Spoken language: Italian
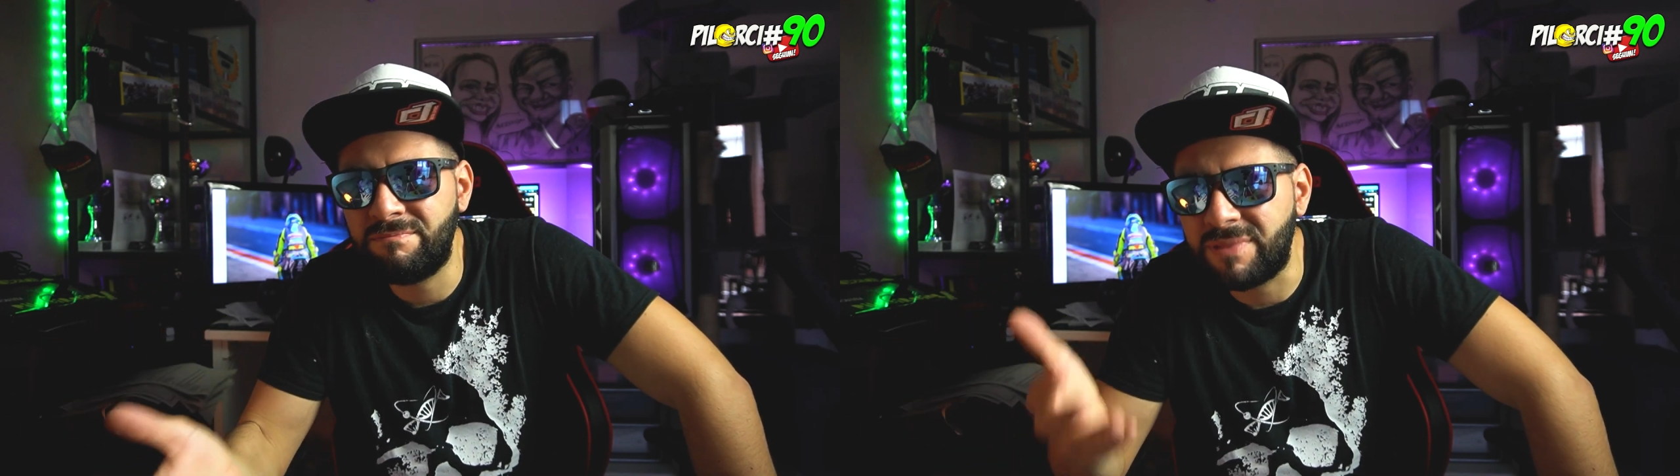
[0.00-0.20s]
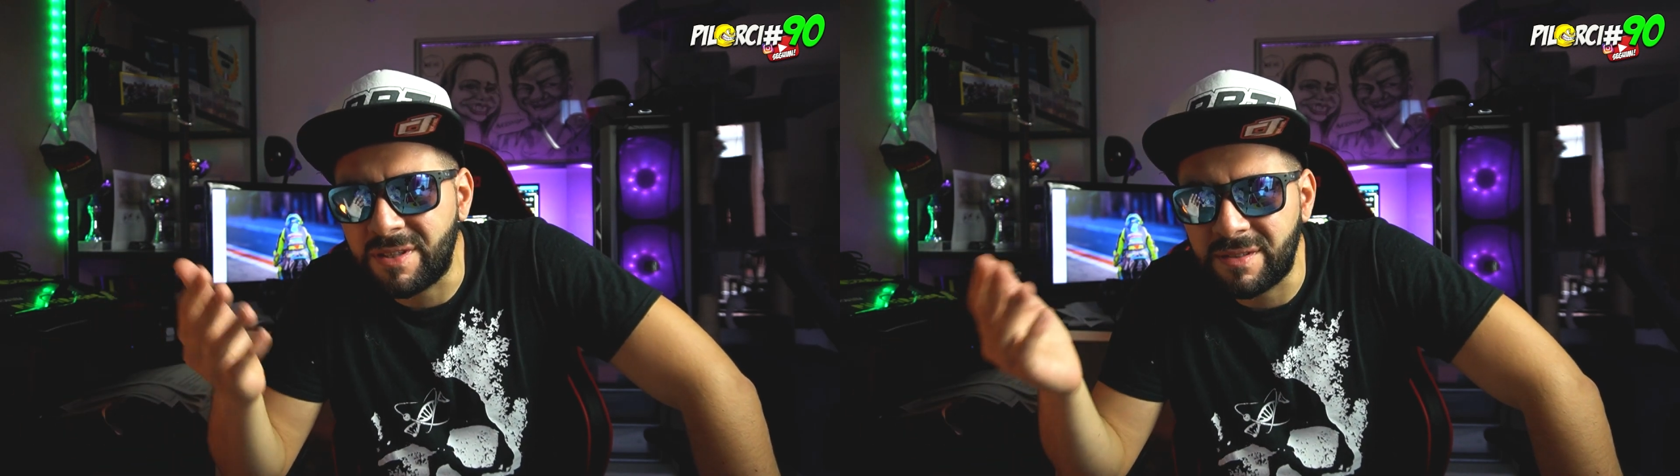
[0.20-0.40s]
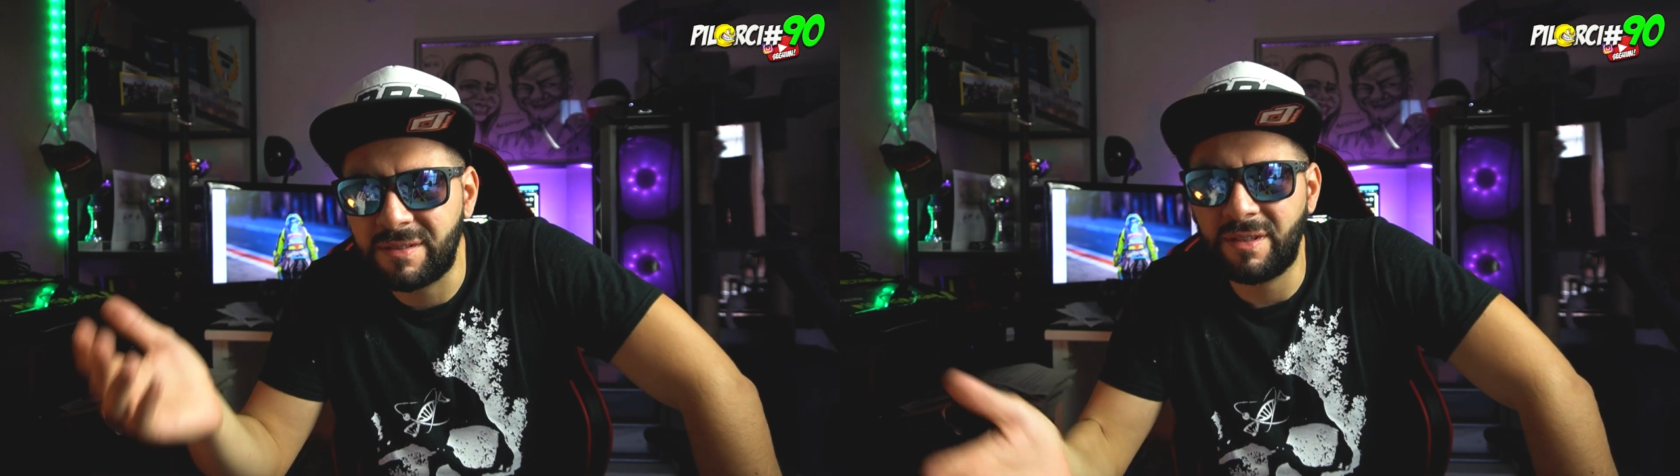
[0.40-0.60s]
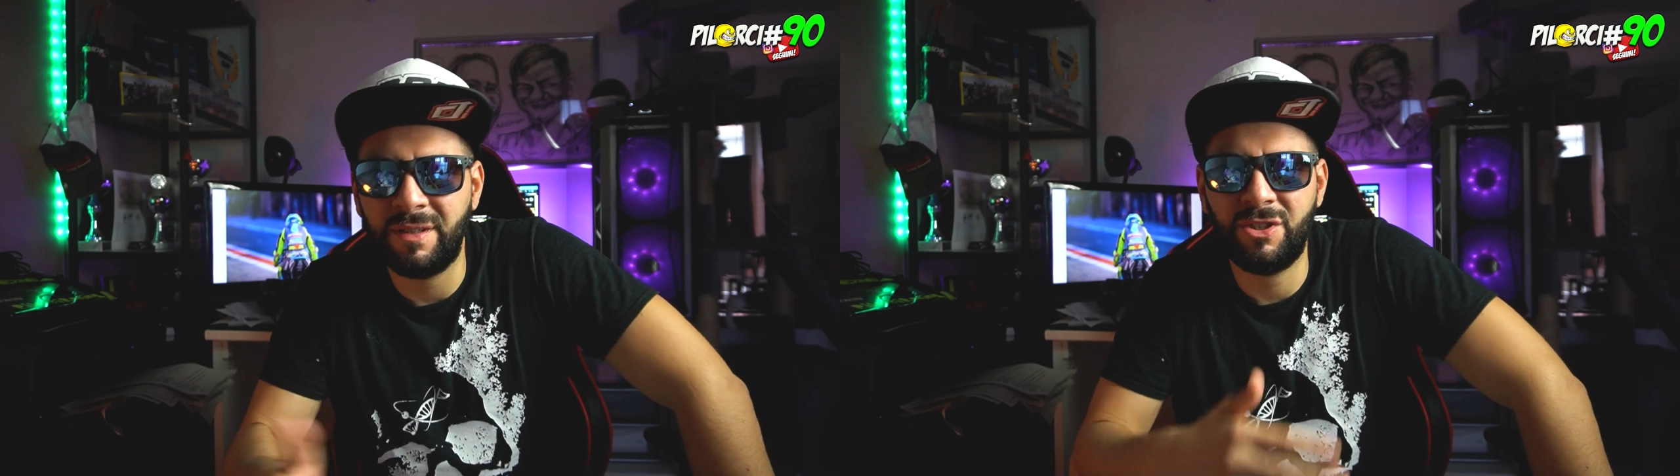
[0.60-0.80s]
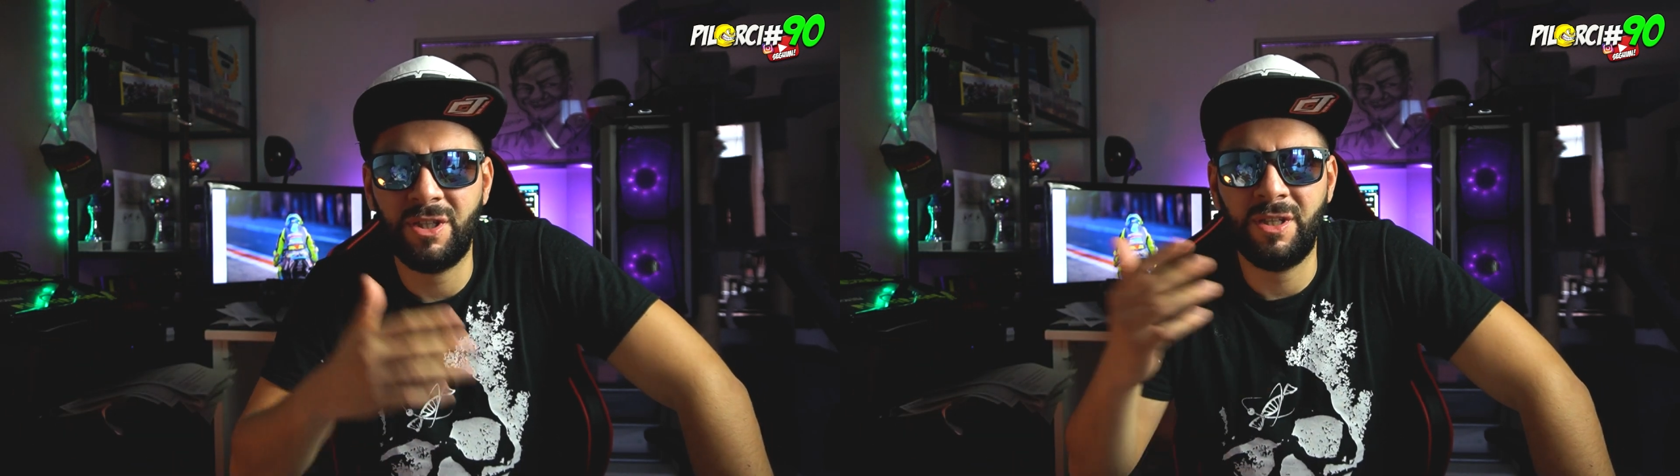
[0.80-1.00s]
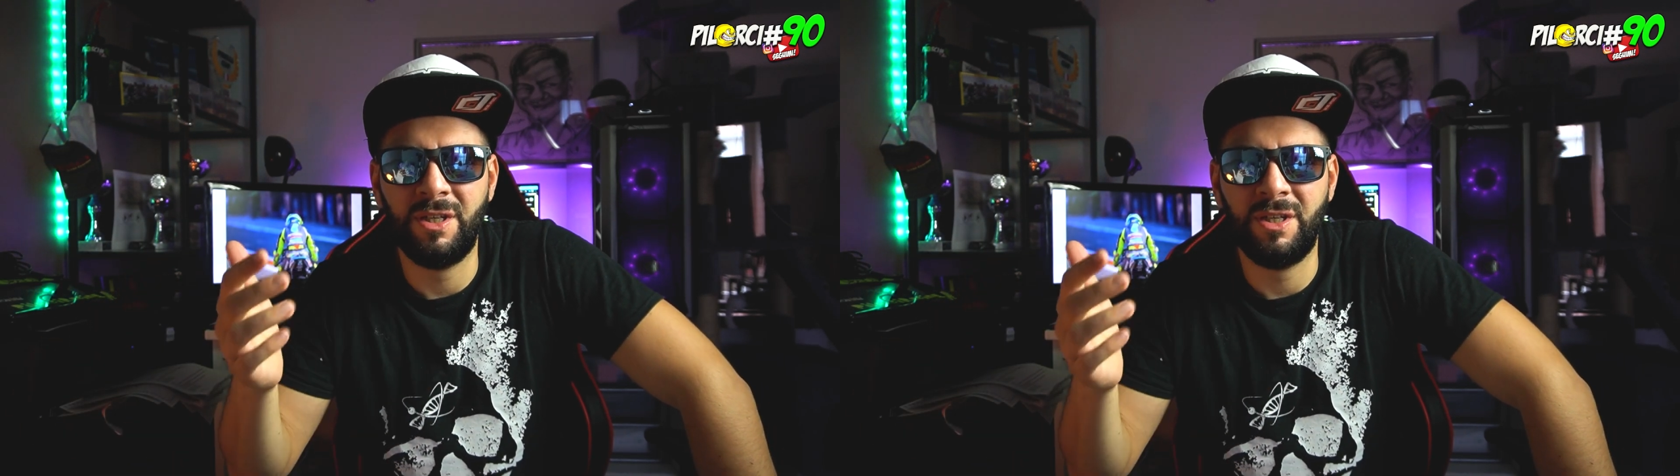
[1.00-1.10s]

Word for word: piste, eccetera,